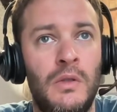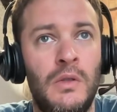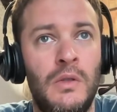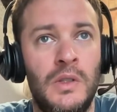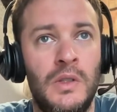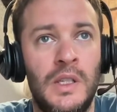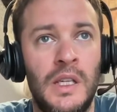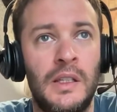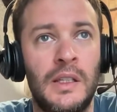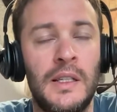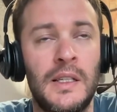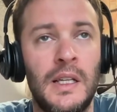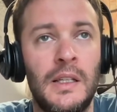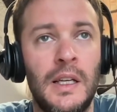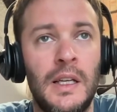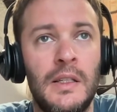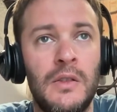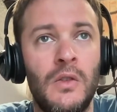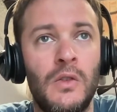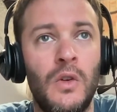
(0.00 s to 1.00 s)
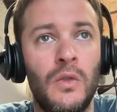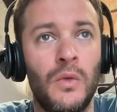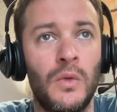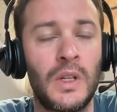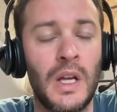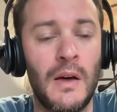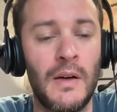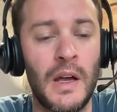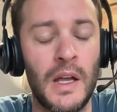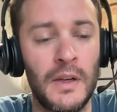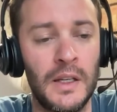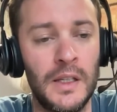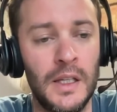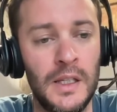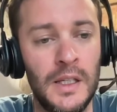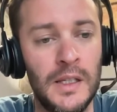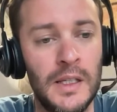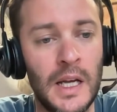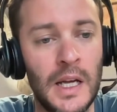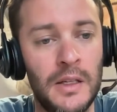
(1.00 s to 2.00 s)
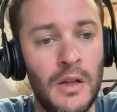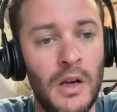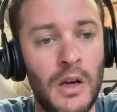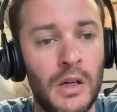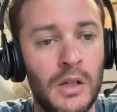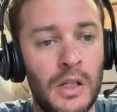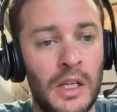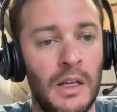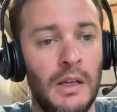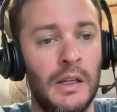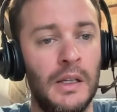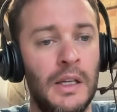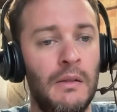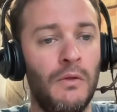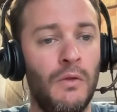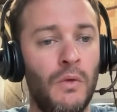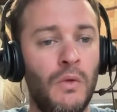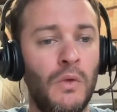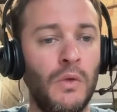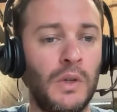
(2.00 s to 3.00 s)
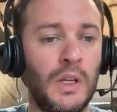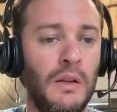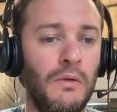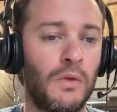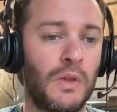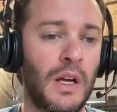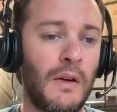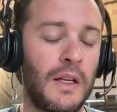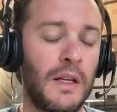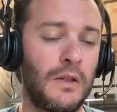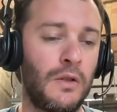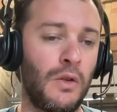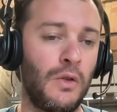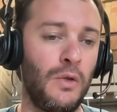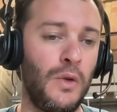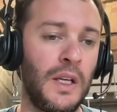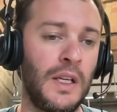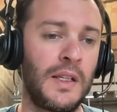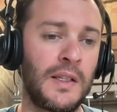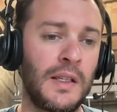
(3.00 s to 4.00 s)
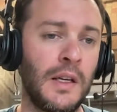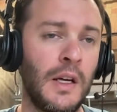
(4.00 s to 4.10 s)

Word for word: c'est très intéressant quand on travaille avec des designers qui, vont, travailler sur l'UX.